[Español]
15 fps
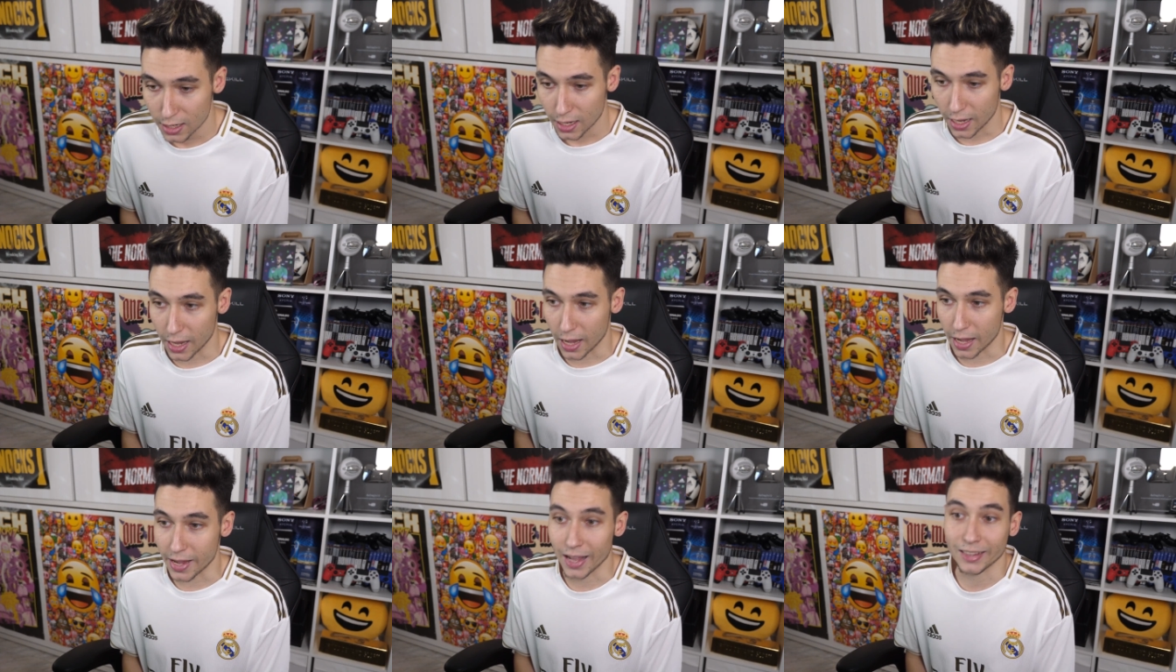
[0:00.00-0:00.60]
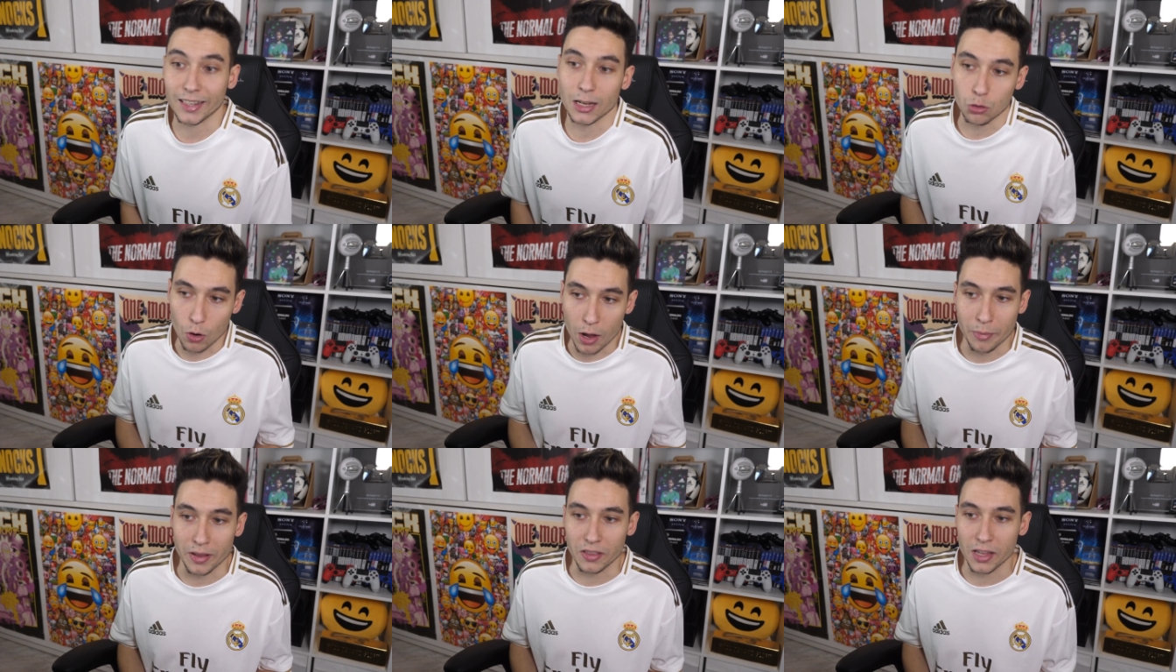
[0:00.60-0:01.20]
Eh, y atrás
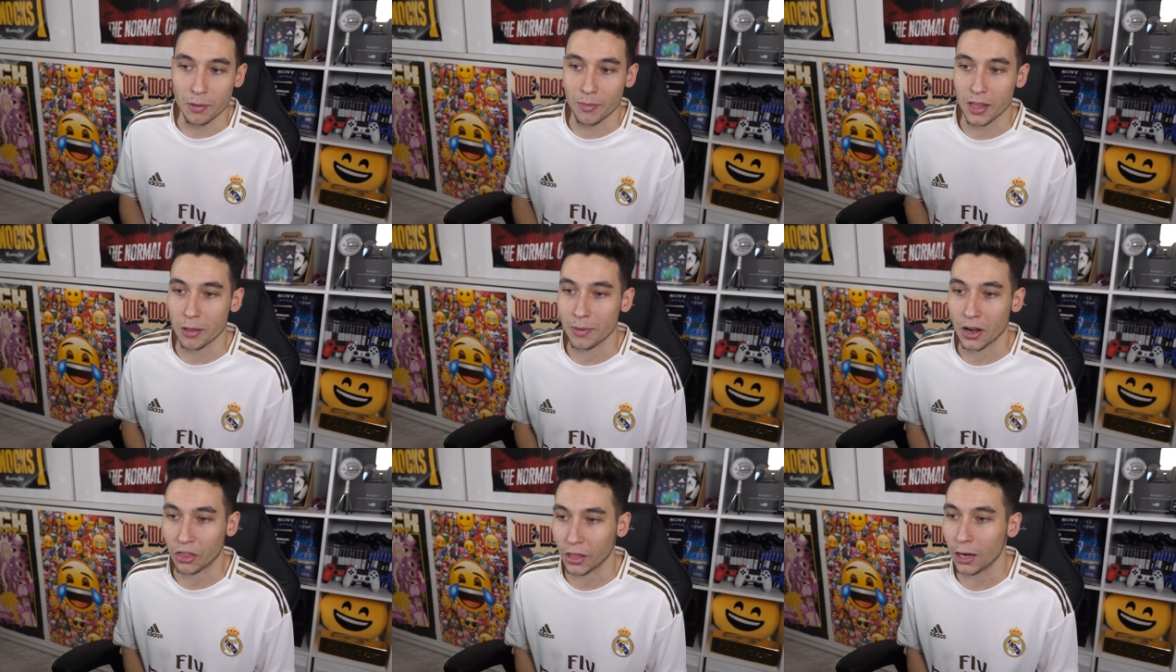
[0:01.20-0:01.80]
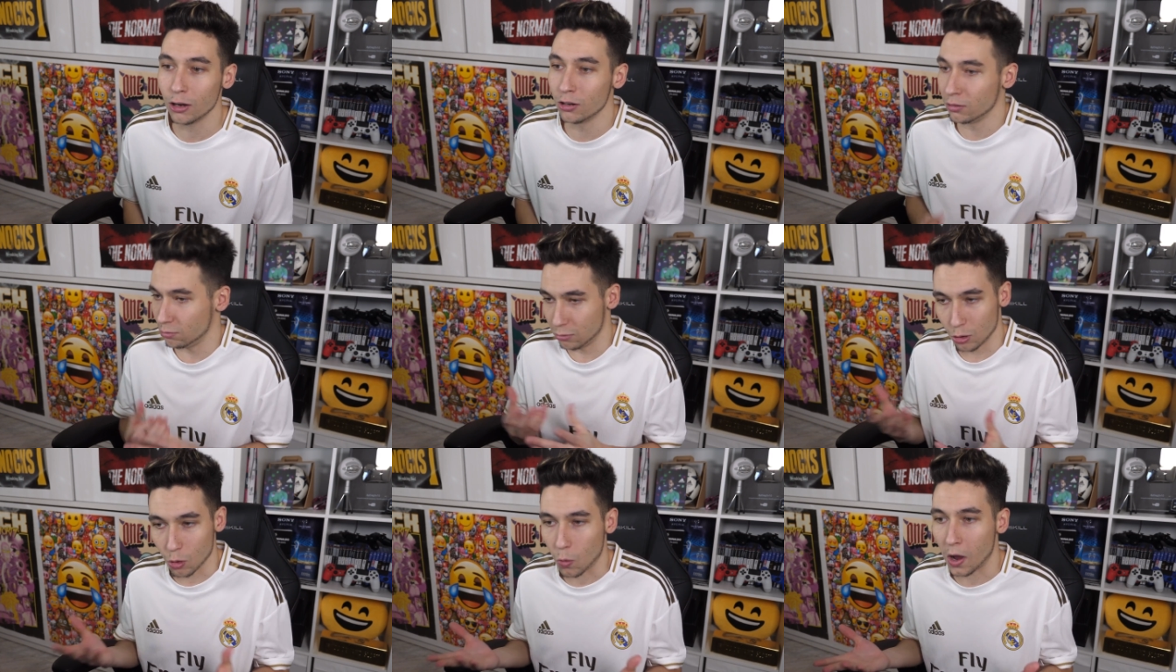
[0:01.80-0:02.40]
juega Mendy en vez de Marcelo,
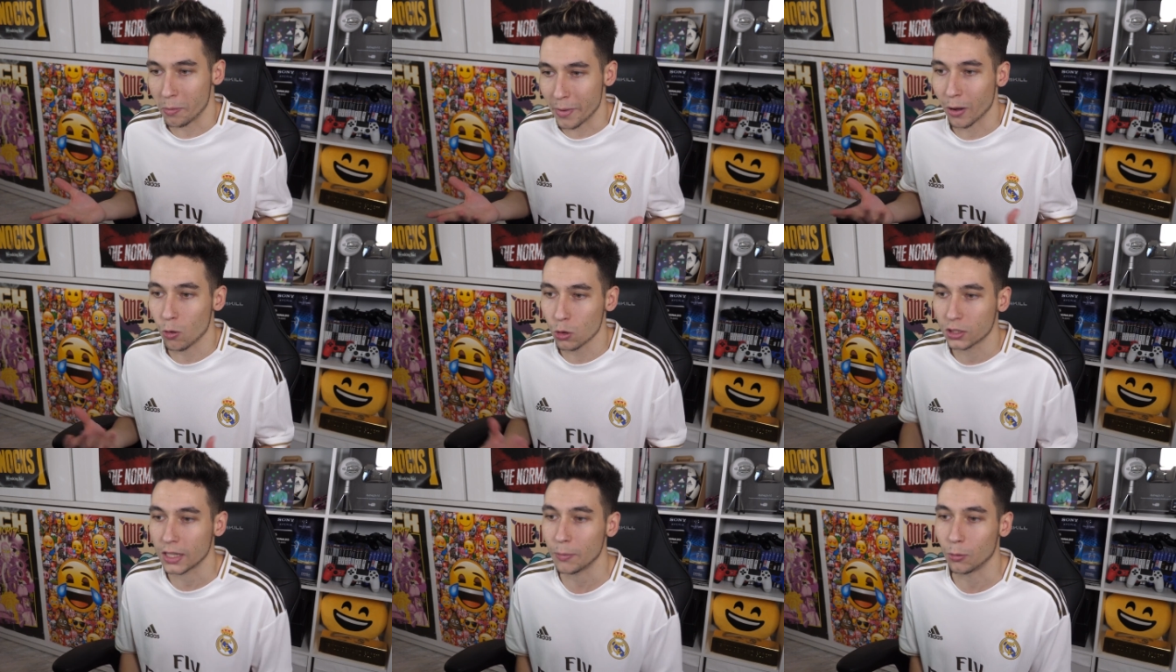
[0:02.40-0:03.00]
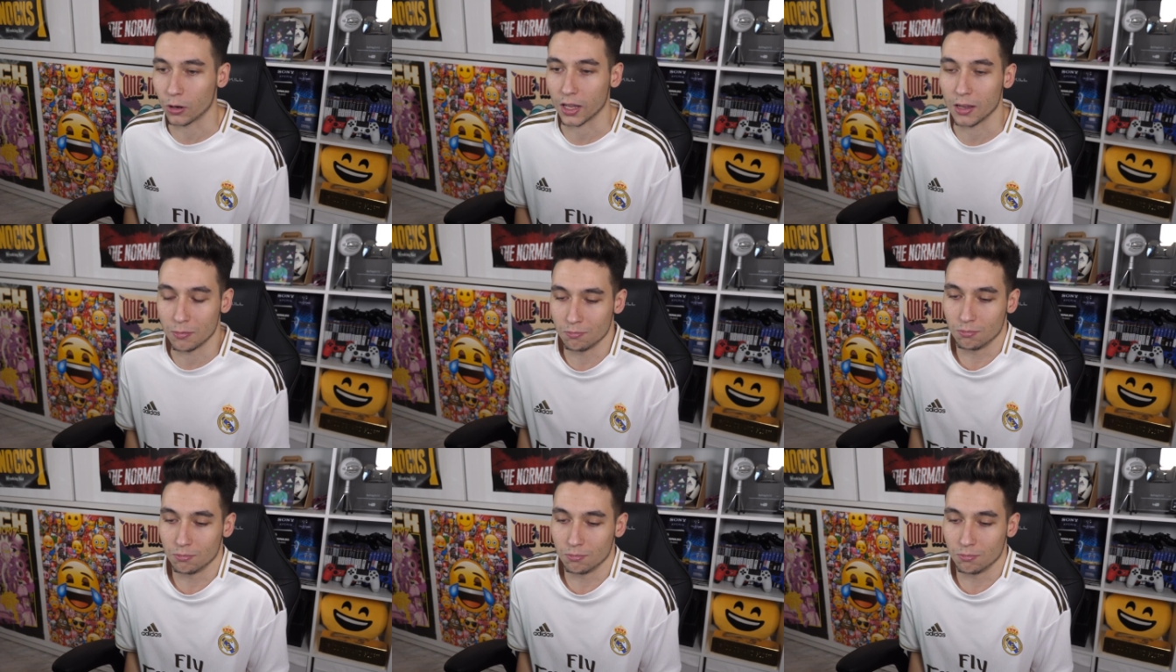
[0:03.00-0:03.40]
lo cual me gusta porque